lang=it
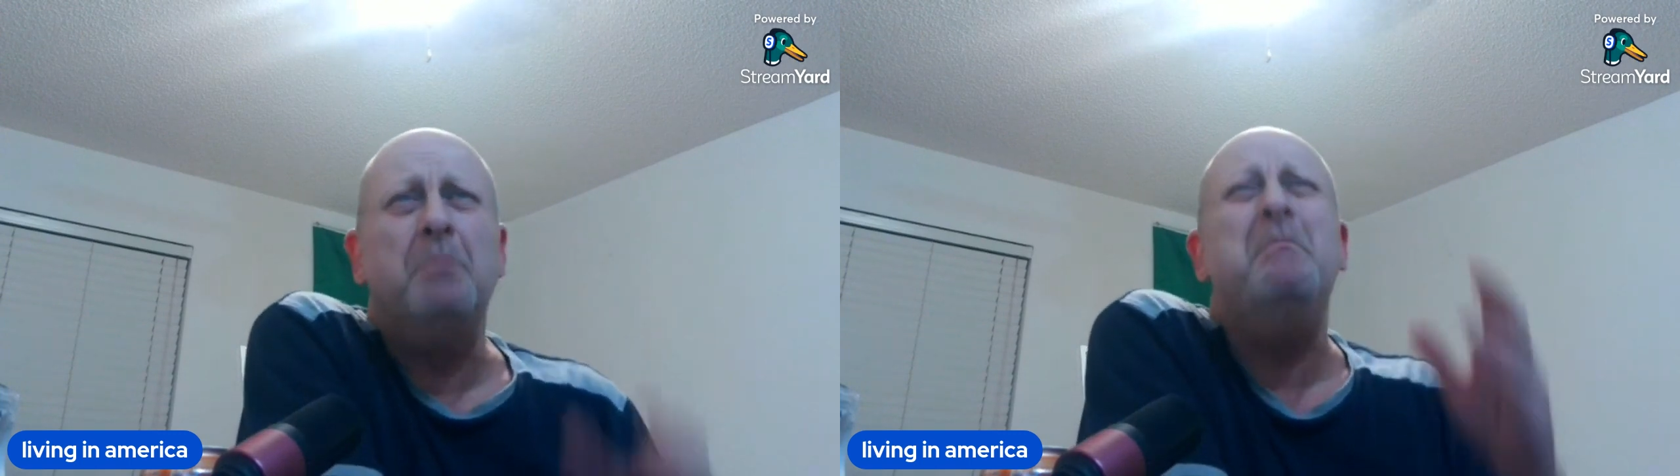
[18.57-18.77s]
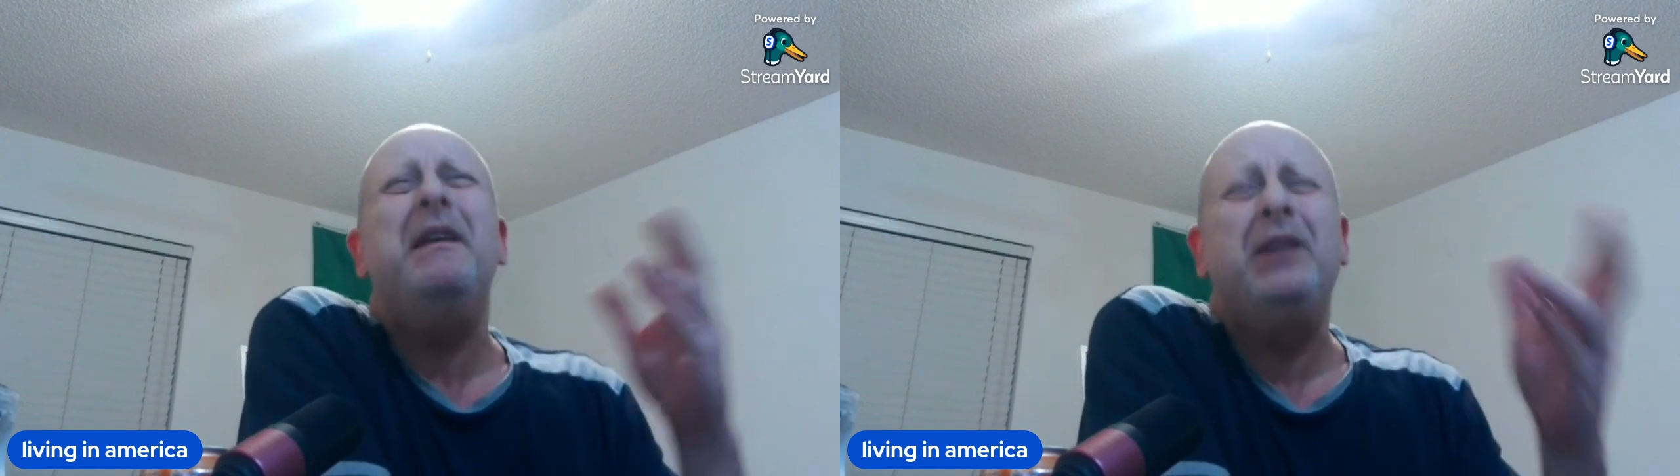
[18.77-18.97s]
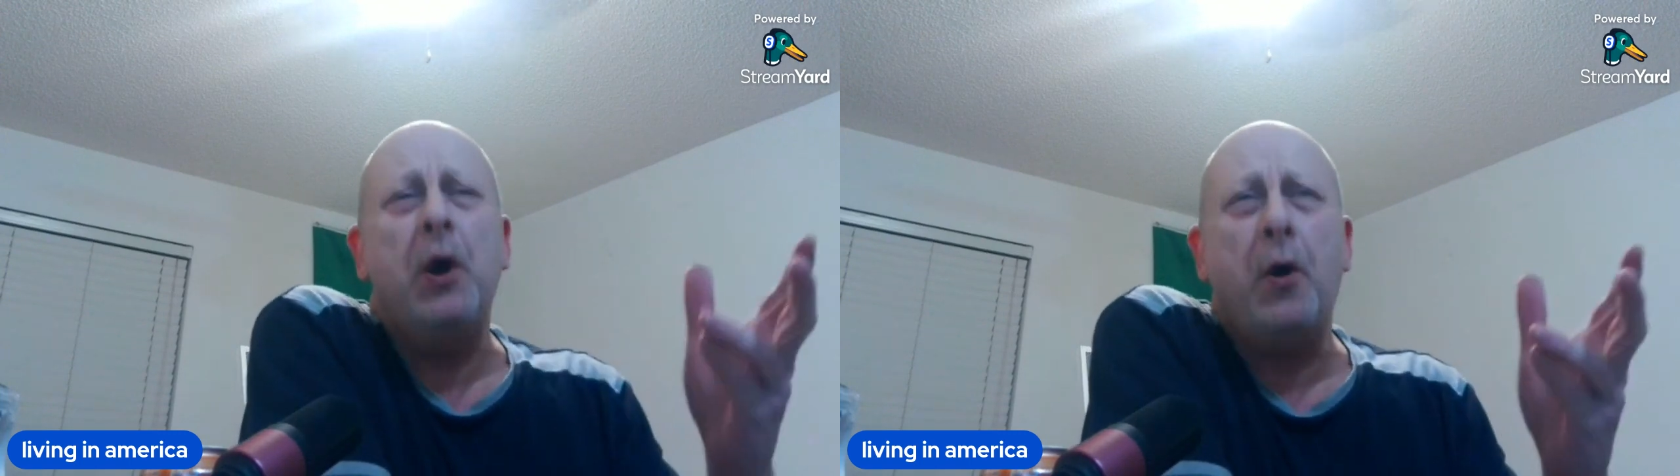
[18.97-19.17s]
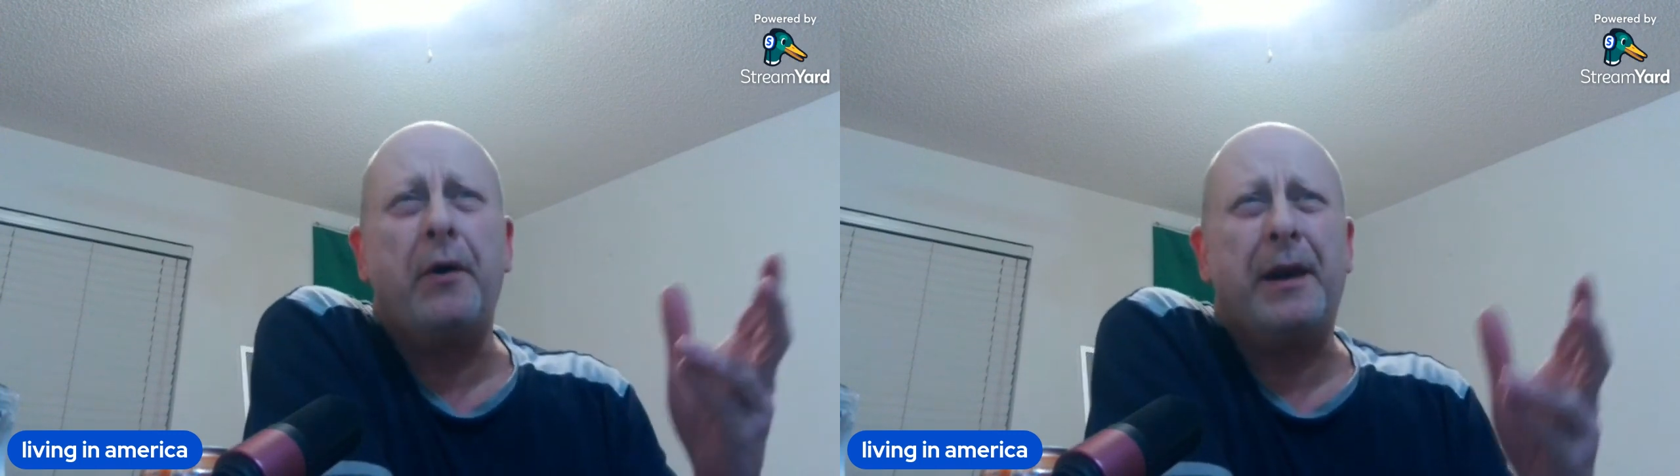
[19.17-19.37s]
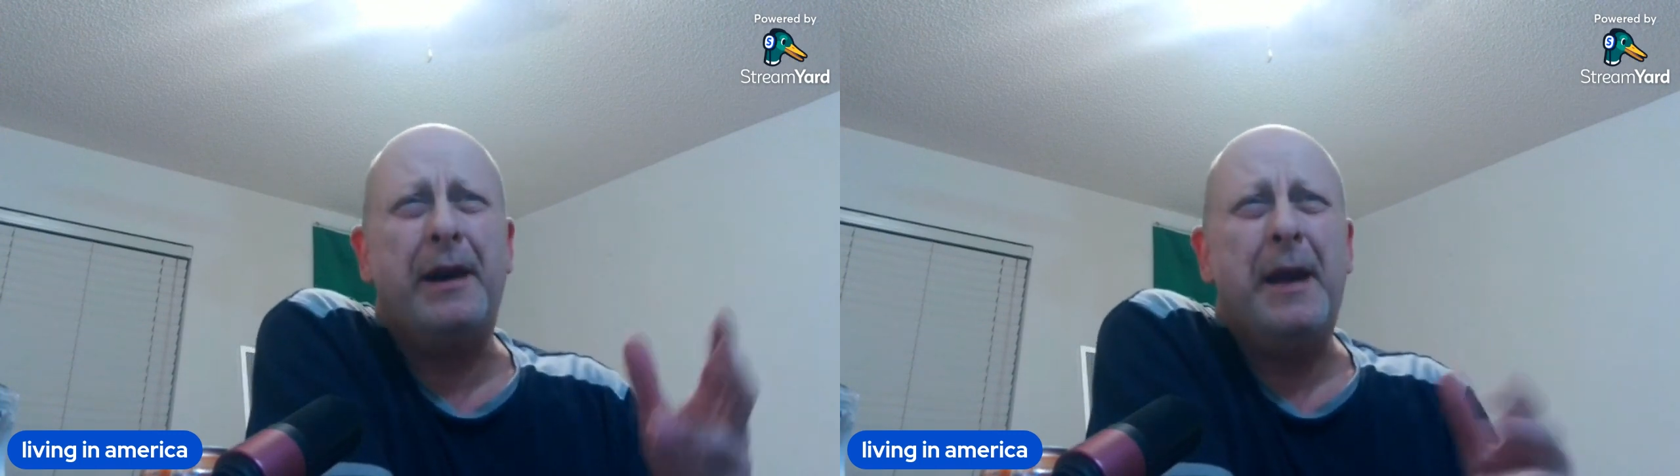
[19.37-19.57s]

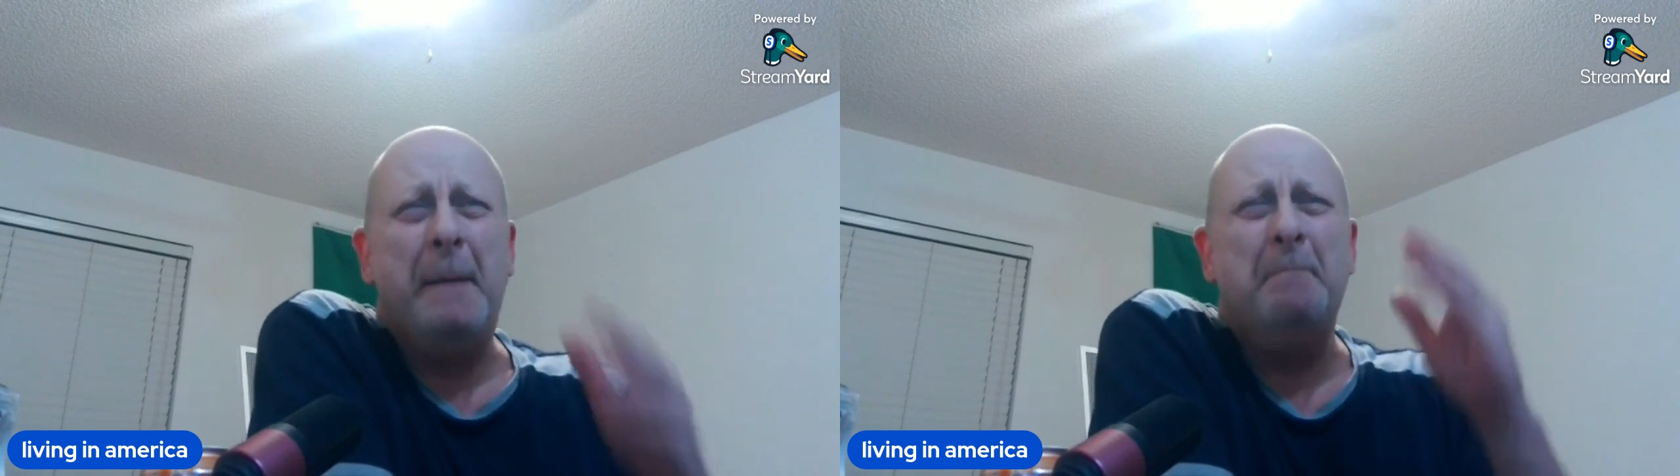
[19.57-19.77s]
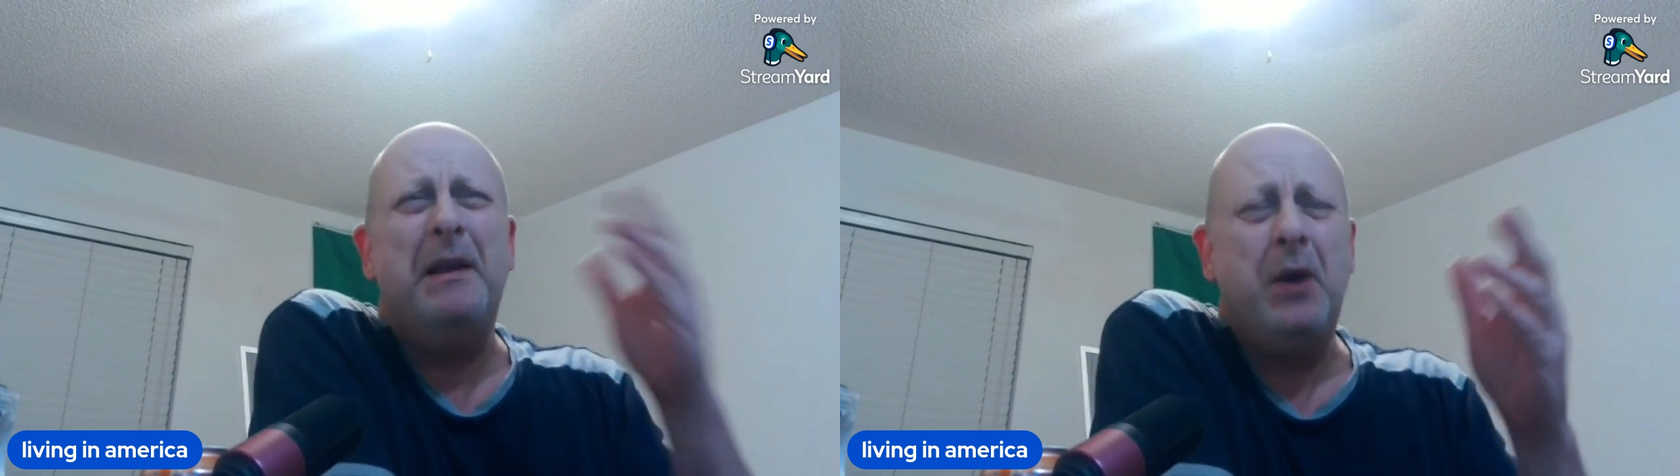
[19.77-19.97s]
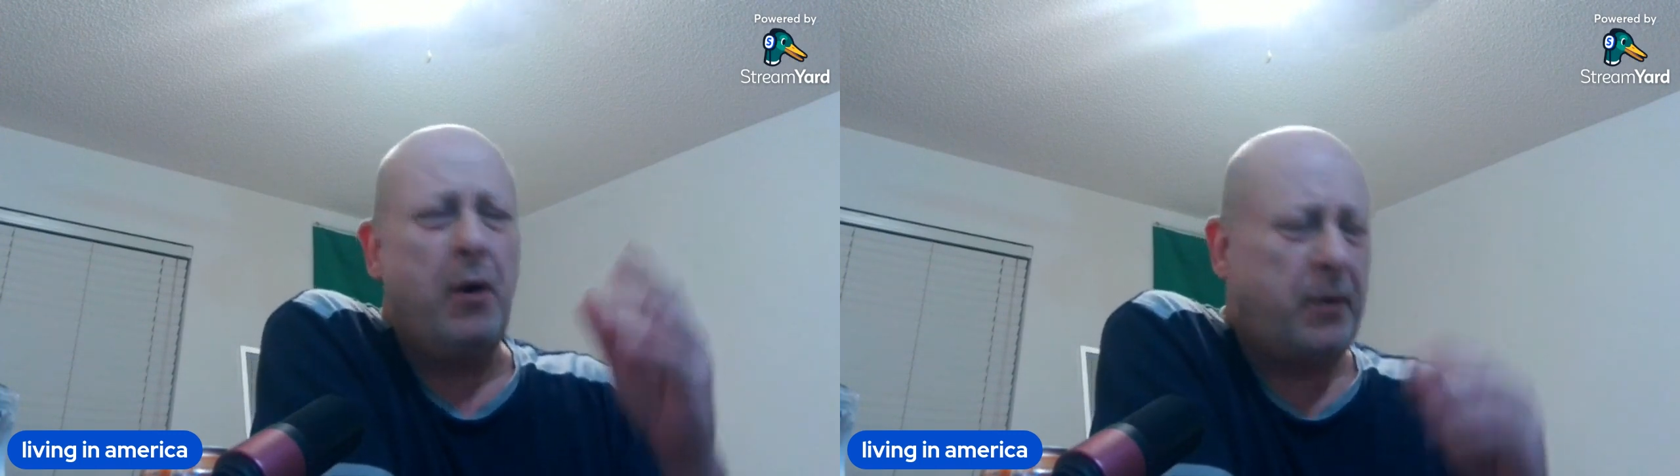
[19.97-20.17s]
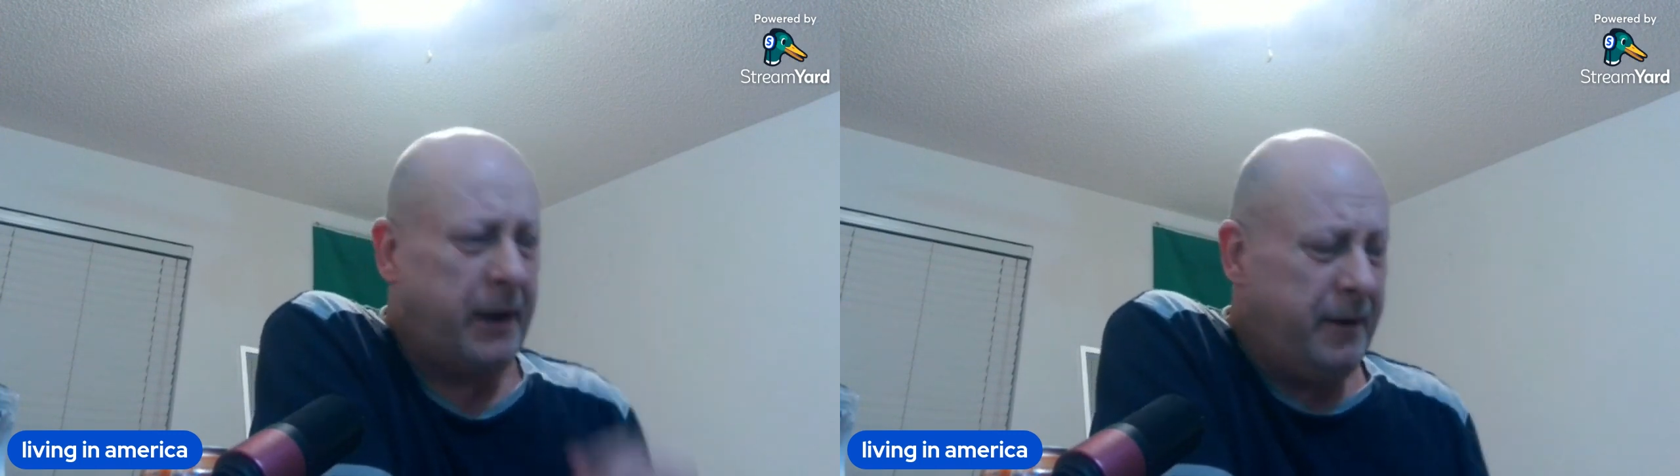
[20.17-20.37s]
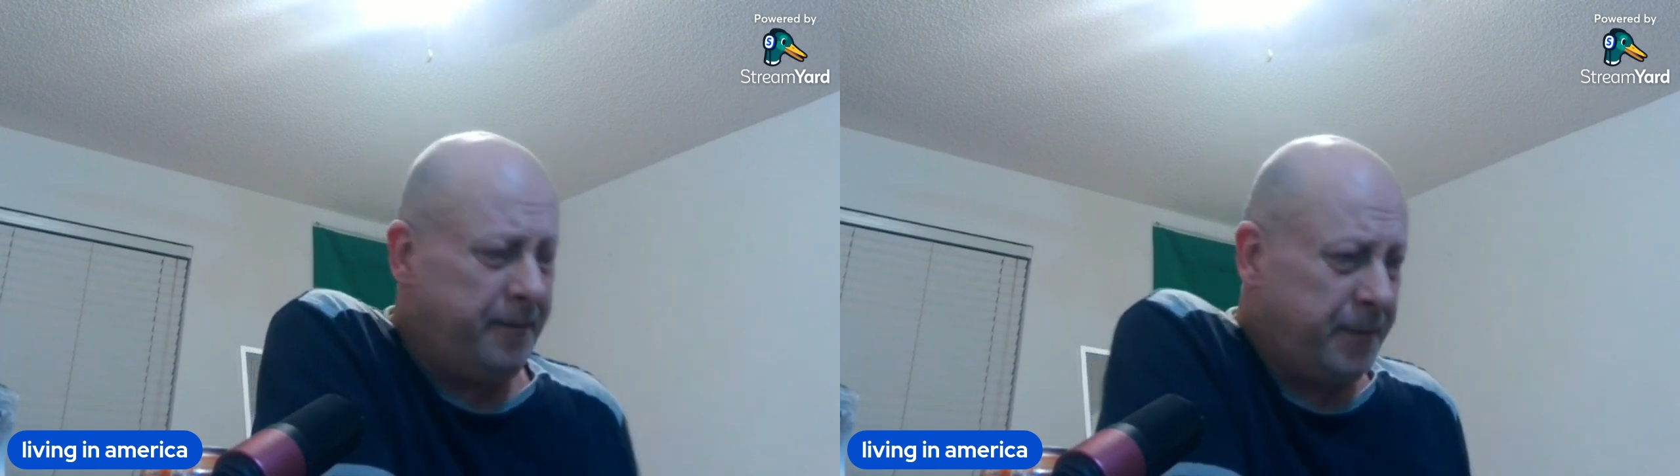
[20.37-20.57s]
mediocre,
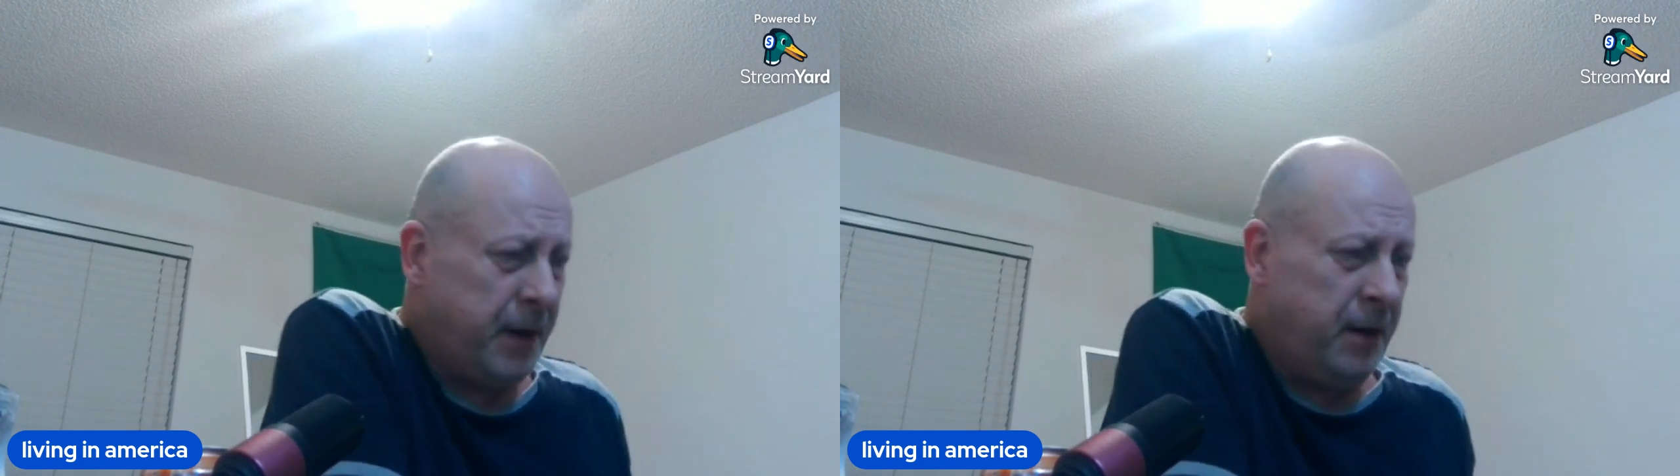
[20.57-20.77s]
mediocre.